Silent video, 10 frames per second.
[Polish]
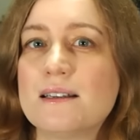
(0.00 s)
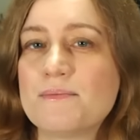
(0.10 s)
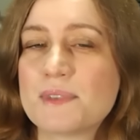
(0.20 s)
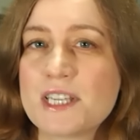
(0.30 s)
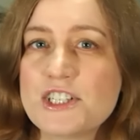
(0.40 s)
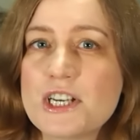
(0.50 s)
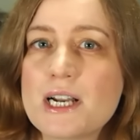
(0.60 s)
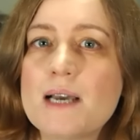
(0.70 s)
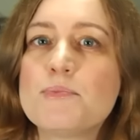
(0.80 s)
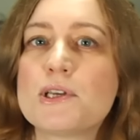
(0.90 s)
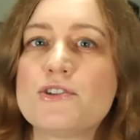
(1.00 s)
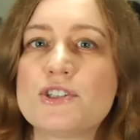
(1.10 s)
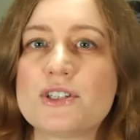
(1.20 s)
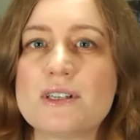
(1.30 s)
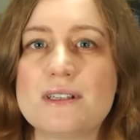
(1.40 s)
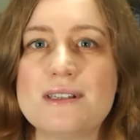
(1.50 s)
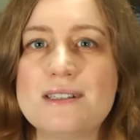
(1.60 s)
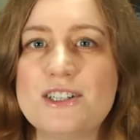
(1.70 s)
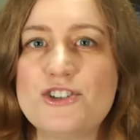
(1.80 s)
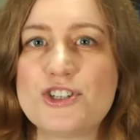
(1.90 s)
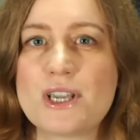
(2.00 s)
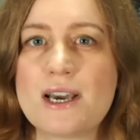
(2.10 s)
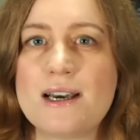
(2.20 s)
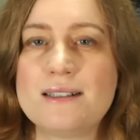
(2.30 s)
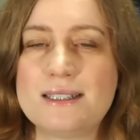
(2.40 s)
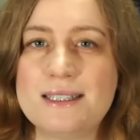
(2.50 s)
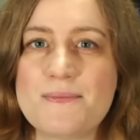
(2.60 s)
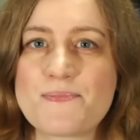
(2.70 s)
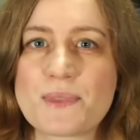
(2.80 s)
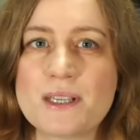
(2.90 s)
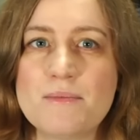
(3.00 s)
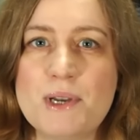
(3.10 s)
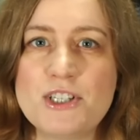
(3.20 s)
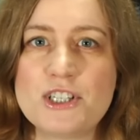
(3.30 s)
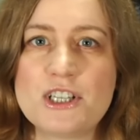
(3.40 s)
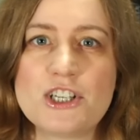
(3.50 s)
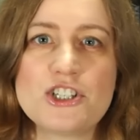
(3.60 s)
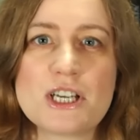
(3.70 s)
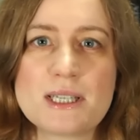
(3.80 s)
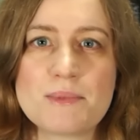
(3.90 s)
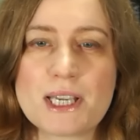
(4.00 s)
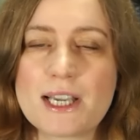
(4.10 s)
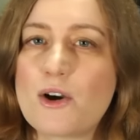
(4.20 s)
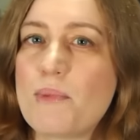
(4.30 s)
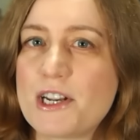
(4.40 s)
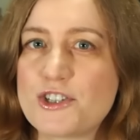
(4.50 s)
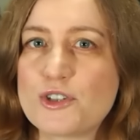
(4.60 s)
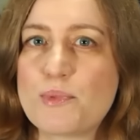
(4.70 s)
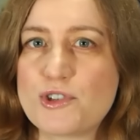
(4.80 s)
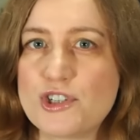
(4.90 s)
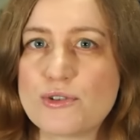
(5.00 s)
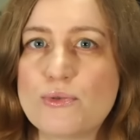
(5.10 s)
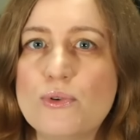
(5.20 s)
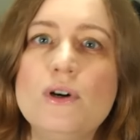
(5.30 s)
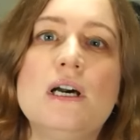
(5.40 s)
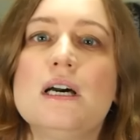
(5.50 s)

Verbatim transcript: Y, niedziela 1 stycznia y, będzie też czasem takiego bardziej odpoczynku.